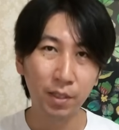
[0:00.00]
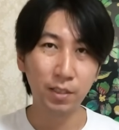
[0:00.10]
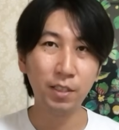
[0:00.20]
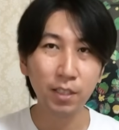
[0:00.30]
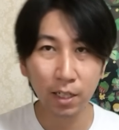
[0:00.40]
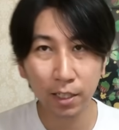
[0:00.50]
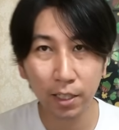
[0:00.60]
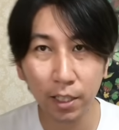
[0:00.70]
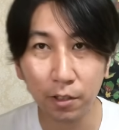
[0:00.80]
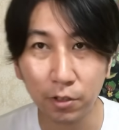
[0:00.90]
全然関
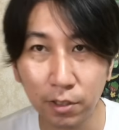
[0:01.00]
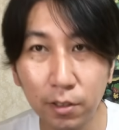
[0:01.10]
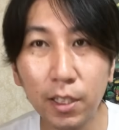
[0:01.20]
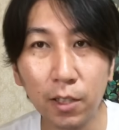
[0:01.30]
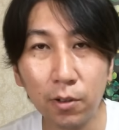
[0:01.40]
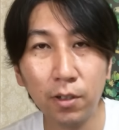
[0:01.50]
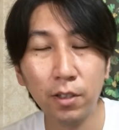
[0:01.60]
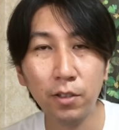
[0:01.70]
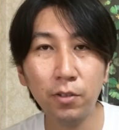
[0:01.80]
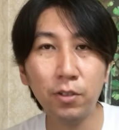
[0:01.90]
係ねえのにするんだと
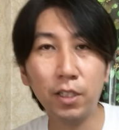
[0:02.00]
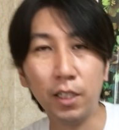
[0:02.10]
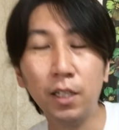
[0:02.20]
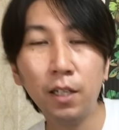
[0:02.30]
いうふうに、